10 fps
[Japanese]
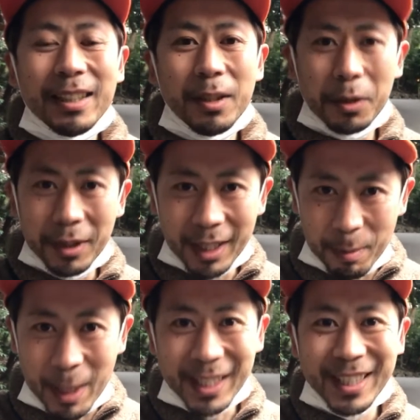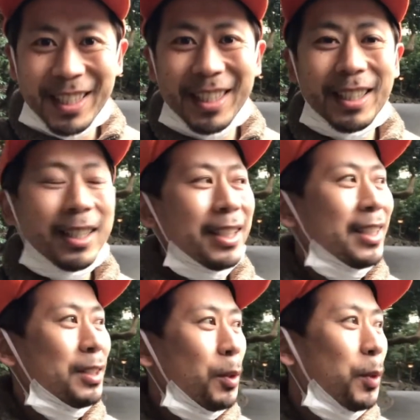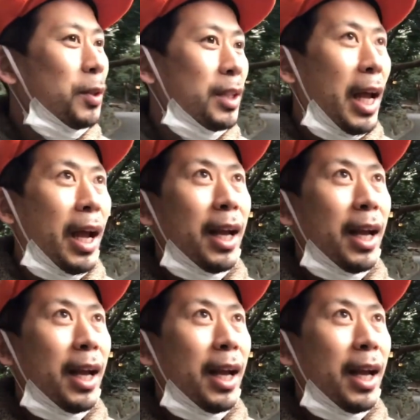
続きますということで